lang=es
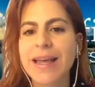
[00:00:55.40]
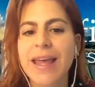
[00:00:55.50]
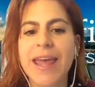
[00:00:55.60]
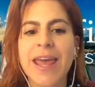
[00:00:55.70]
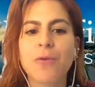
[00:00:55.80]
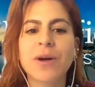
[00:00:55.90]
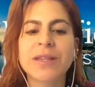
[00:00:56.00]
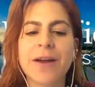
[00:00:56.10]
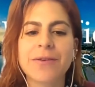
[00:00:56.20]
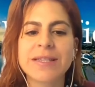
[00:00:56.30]
eh, o a
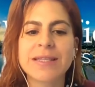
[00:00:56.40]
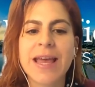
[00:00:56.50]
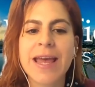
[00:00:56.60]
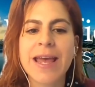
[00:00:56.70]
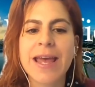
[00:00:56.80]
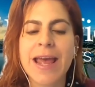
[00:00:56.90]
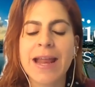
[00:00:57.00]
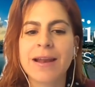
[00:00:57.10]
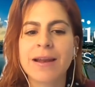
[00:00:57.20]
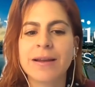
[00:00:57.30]
través
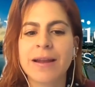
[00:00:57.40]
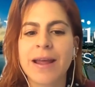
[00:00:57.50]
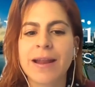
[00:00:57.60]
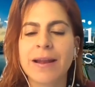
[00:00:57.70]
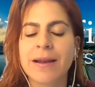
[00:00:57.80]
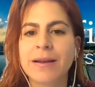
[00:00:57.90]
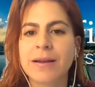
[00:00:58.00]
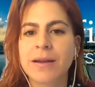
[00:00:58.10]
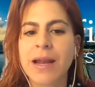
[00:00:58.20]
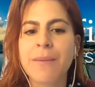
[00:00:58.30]

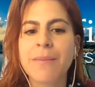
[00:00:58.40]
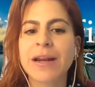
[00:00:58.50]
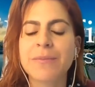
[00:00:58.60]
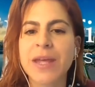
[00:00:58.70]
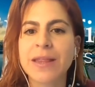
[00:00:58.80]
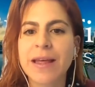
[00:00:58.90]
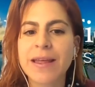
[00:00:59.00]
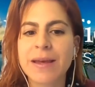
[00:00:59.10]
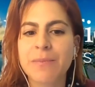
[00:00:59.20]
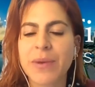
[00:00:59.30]
de la herramienta
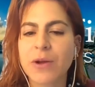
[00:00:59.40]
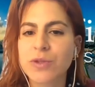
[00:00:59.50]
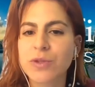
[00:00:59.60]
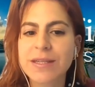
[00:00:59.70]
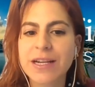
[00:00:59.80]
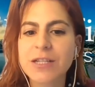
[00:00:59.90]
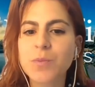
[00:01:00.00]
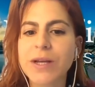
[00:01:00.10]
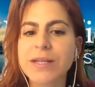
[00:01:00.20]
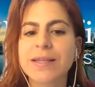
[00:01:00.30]
de preguntas y
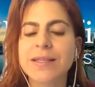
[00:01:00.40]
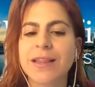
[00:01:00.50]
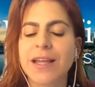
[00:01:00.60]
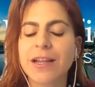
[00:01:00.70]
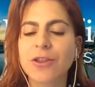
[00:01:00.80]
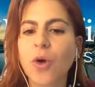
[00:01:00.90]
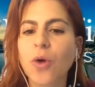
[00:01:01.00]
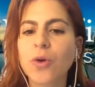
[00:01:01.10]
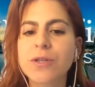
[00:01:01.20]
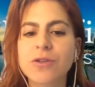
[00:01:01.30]
respuestas que tienen
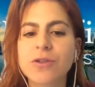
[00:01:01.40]
todos en